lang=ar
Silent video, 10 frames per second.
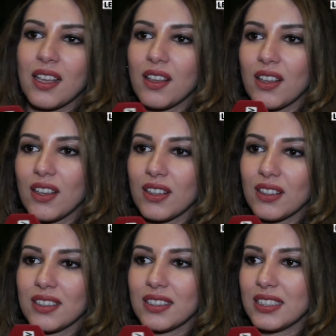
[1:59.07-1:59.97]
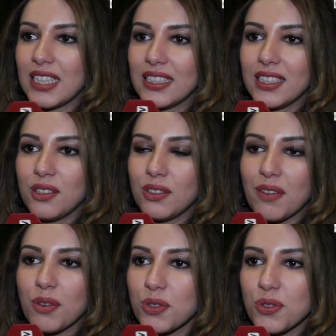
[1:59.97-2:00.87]
آه، يعني اون
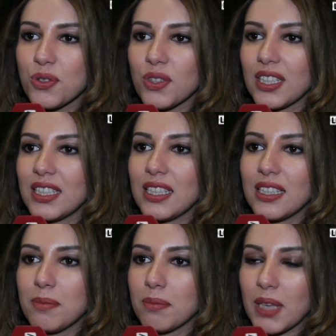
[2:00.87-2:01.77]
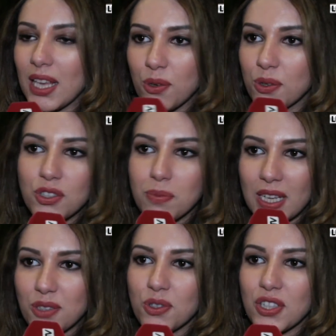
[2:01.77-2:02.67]
افونتور اللي ما كيكونوش ما كتكونش